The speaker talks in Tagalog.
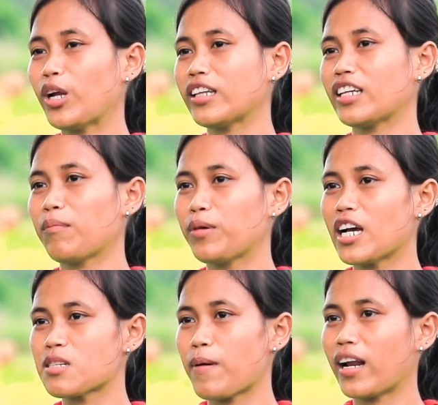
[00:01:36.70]
po natin ng
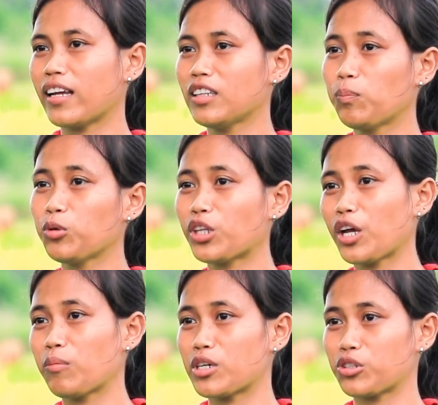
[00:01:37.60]
bigas para hindi po
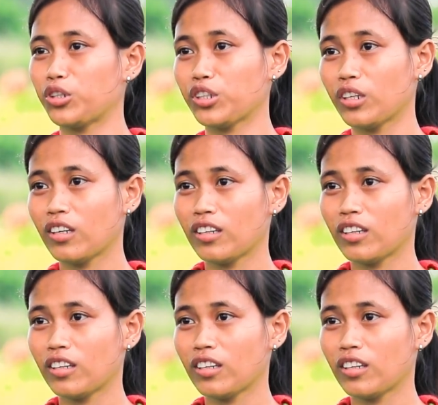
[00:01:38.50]
tayo ma-short.